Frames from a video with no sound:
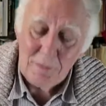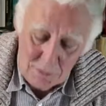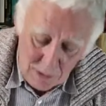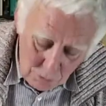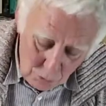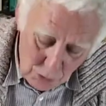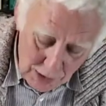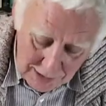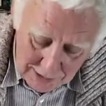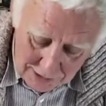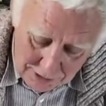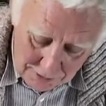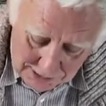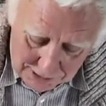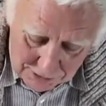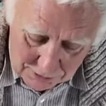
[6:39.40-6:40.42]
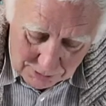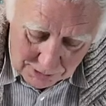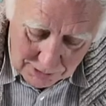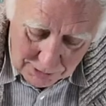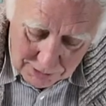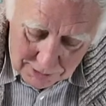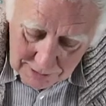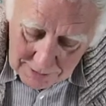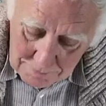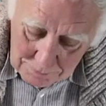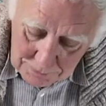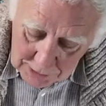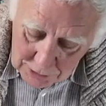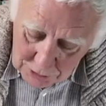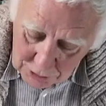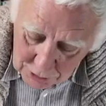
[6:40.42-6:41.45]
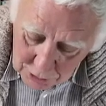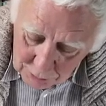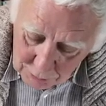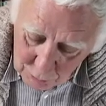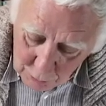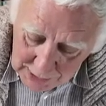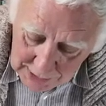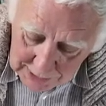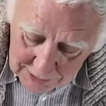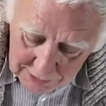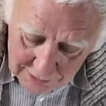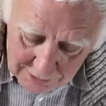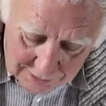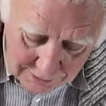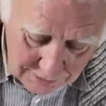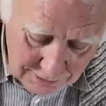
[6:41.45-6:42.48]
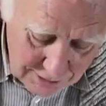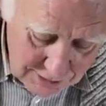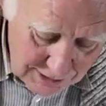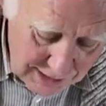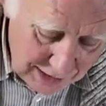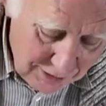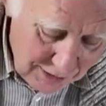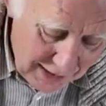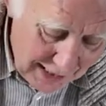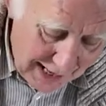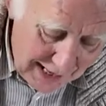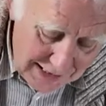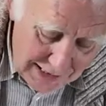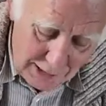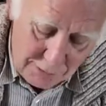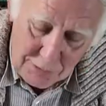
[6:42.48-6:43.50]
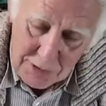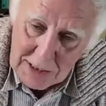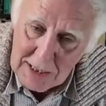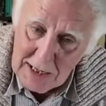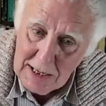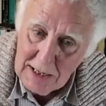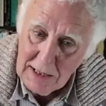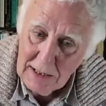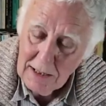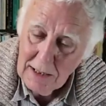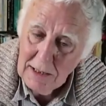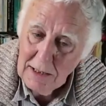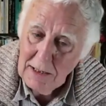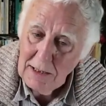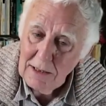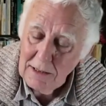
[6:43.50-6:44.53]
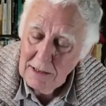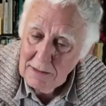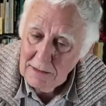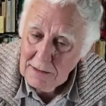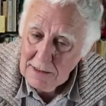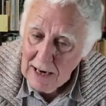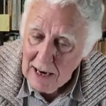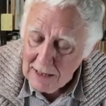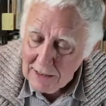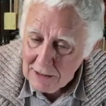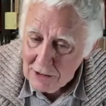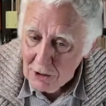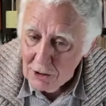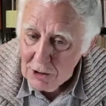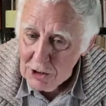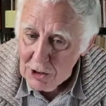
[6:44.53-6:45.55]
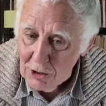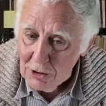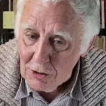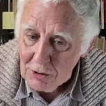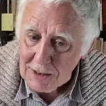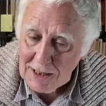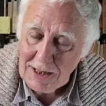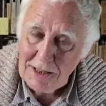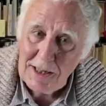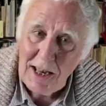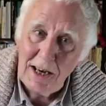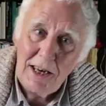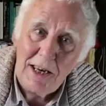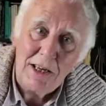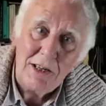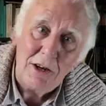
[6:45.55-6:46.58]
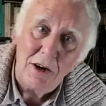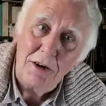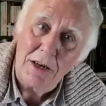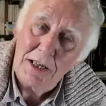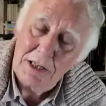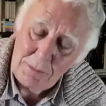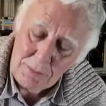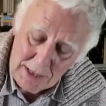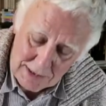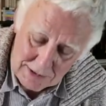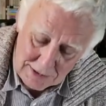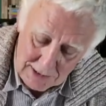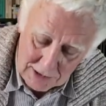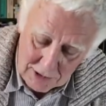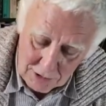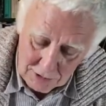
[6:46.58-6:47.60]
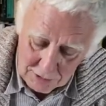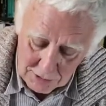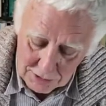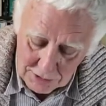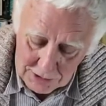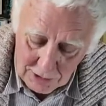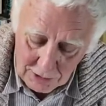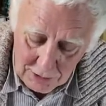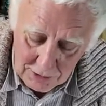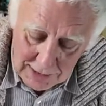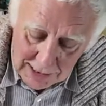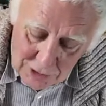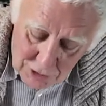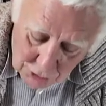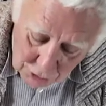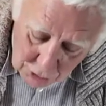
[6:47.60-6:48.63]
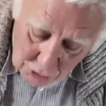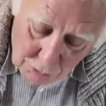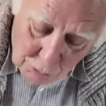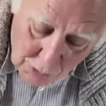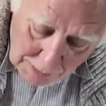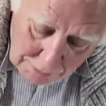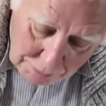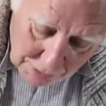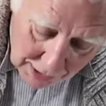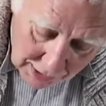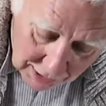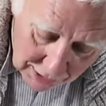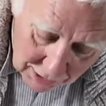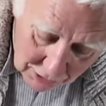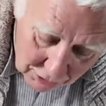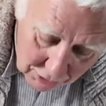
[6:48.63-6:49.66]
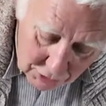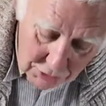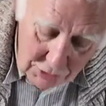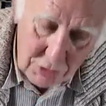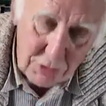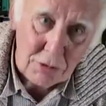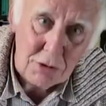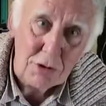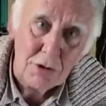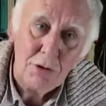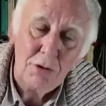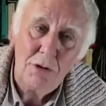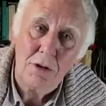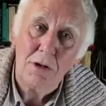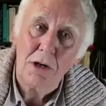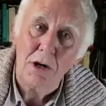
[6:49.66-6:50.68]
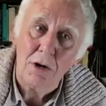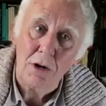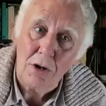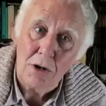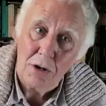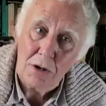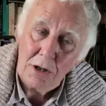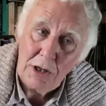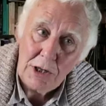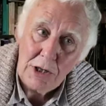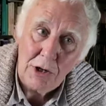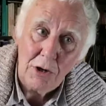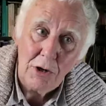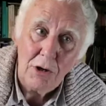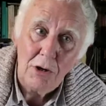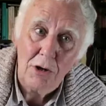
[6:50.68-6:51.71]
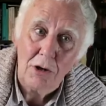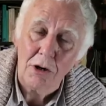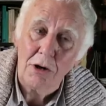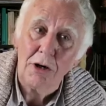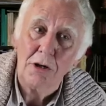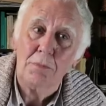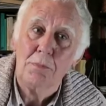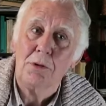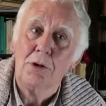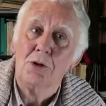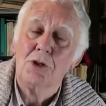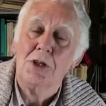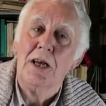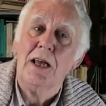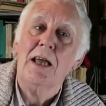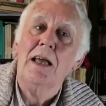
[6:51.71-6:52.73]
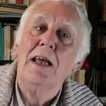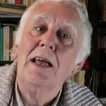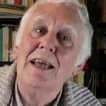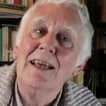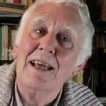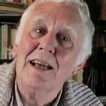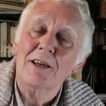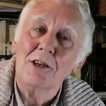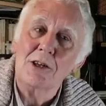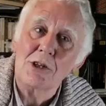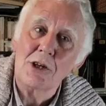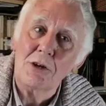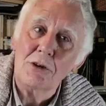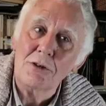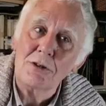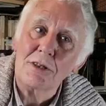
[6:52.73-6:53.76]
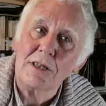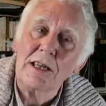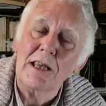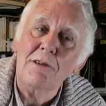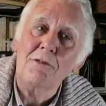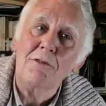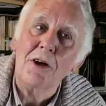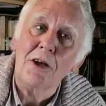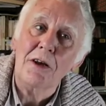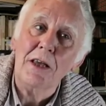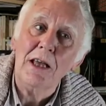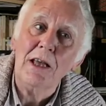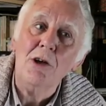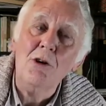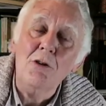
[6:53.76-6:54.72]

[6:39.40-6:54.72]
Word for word: Mais moi, comme anthropologue, je ne vois qu'une série indéfinie de, lieux qui s'alignent dans l'espace et dans le temps, et je ne vois pas, hors culture, hors lieu, hors projet, quelque chose qui ferait